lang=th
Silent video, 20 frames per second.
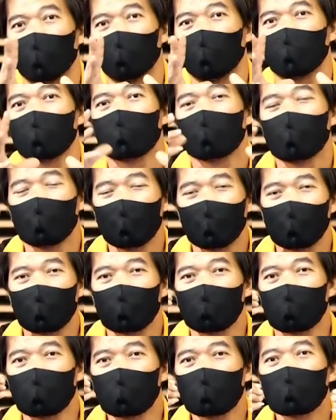งห
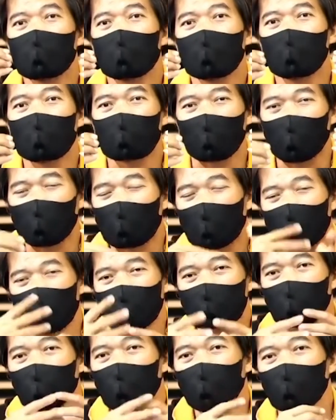รือเป็นคาแรค
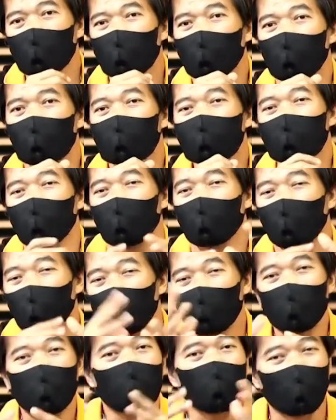เตอร์ของเสียงของเพ
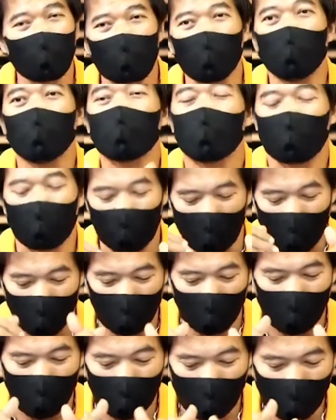ลงของวงอะไรประมาณ
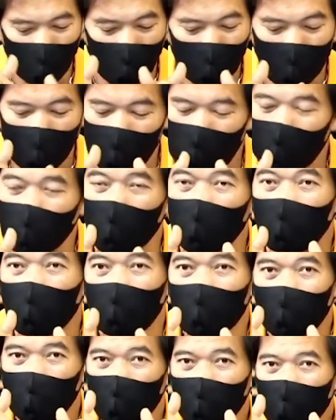นี้ก็จะ
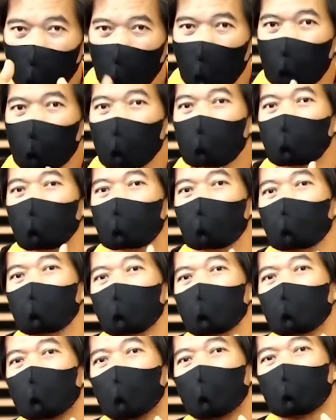เริ่มต้นจากตรงนี้
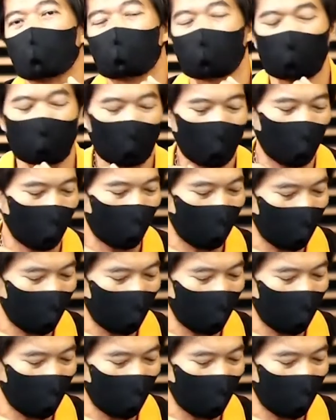กันนะครับ